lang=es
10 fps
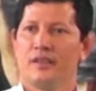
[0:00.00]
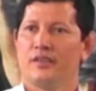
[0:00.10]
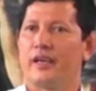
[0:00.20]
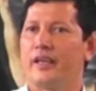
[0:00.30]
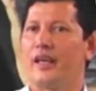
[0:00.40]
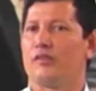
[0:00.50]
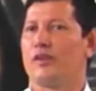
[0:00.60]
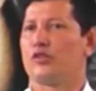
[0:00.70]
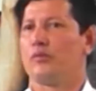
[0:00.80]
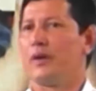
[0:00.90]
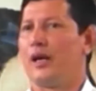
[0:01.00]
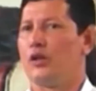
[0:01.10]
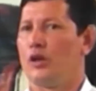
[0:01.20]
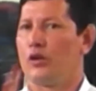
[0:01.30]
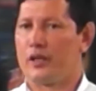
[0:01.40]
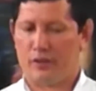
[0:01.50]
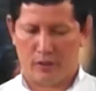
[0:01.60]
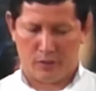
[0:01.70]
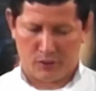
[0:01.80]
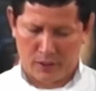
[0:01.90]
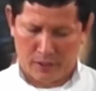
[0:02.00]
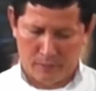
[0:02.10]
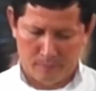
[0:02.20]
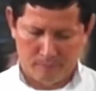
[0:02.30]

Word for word: Se quedaron asombrados de lo que se decía.